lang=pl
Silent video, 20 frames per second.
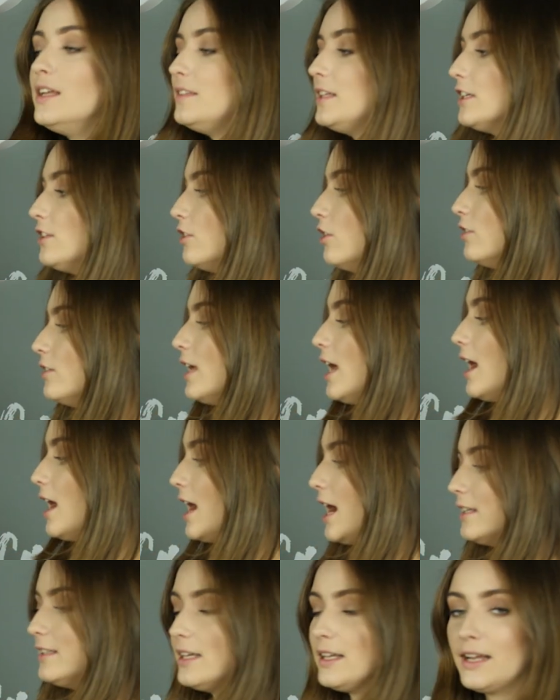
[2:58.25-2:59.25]
Technologia
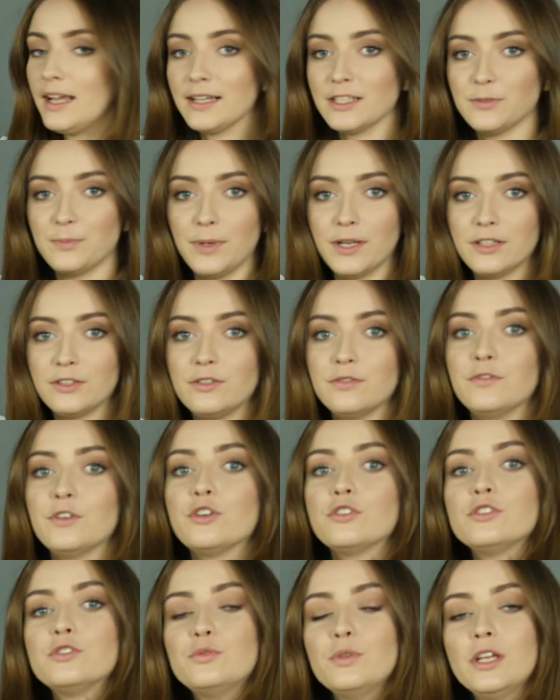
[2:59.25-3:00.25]
HDR Expert
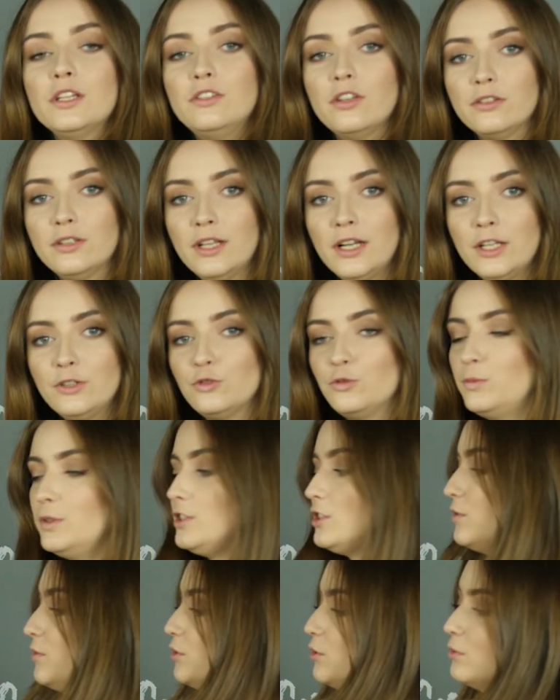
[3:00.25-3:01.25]
wykorzystuje LED
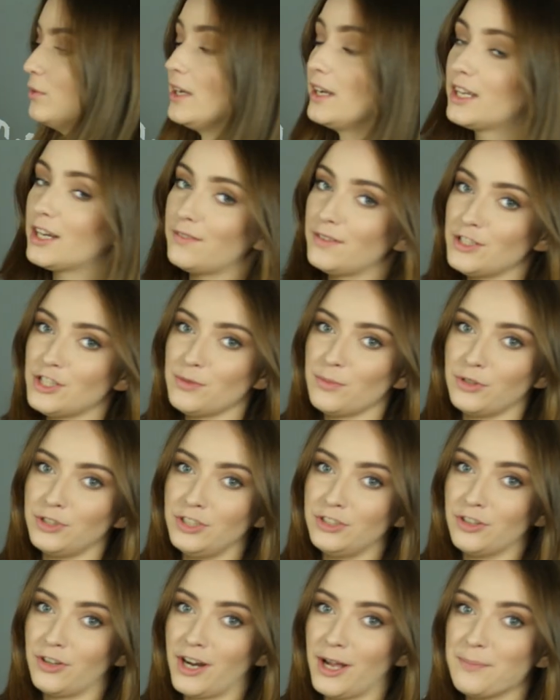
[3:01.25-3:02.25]
umiejscowioną na krawędzi
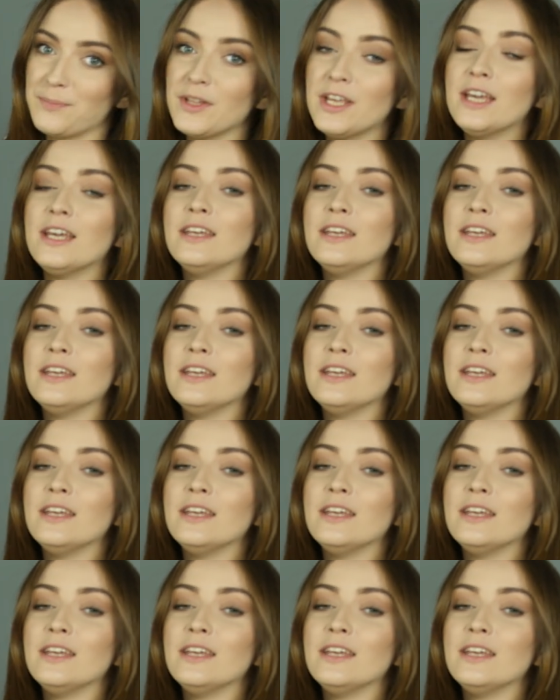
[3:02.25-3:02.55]
monitora